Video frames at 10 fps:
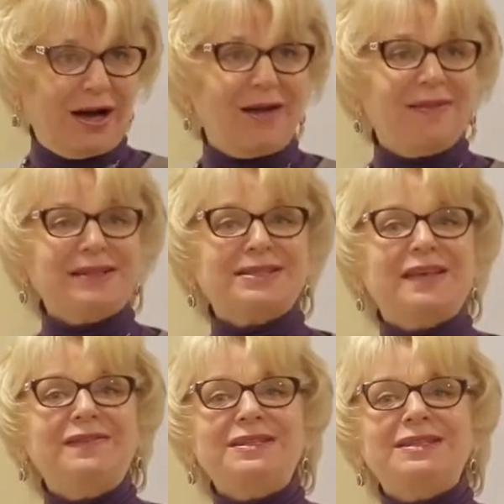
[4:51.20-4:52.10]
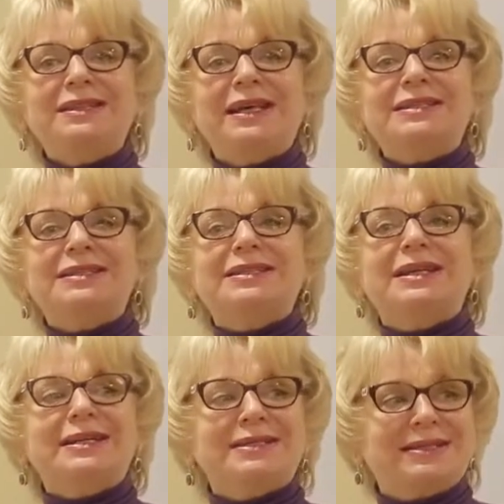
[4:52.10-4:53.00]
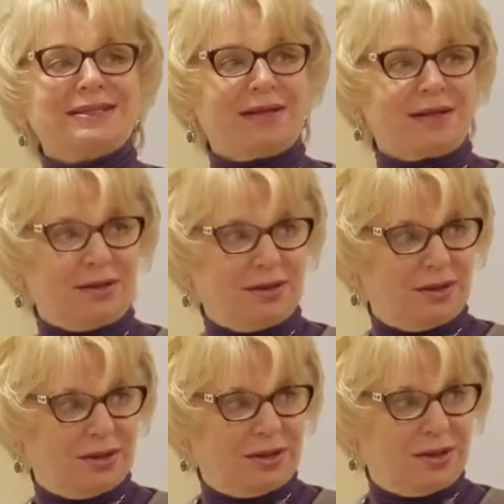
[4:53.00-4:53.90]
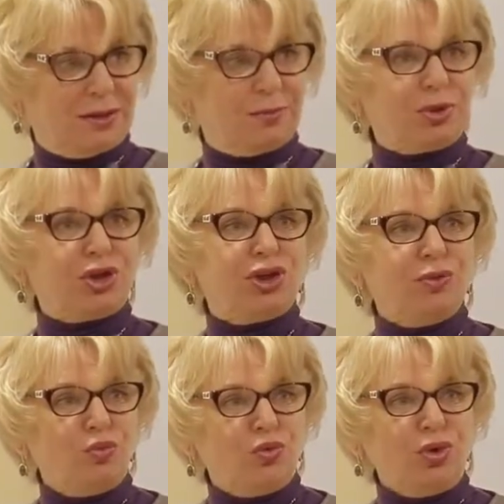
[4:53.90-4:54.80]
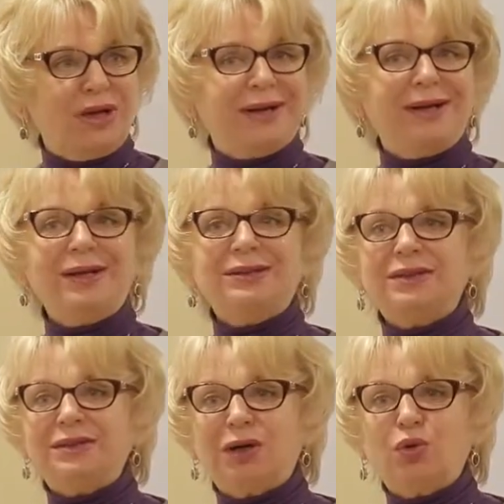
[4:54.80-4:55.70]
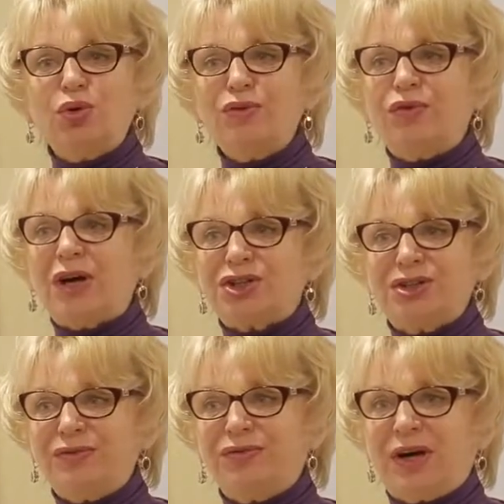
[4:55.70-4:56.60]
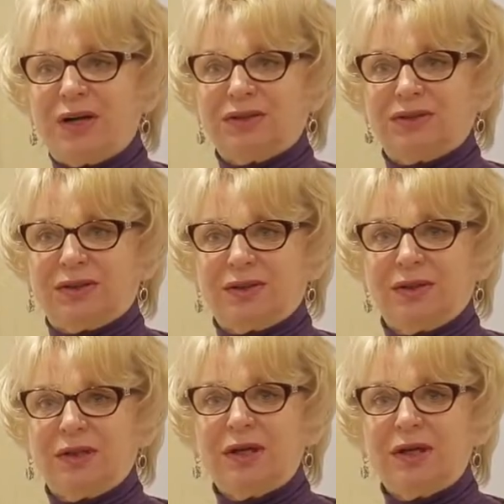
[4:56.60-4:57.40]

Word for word: она зависит от стрессора – Почему это такой важный фактор?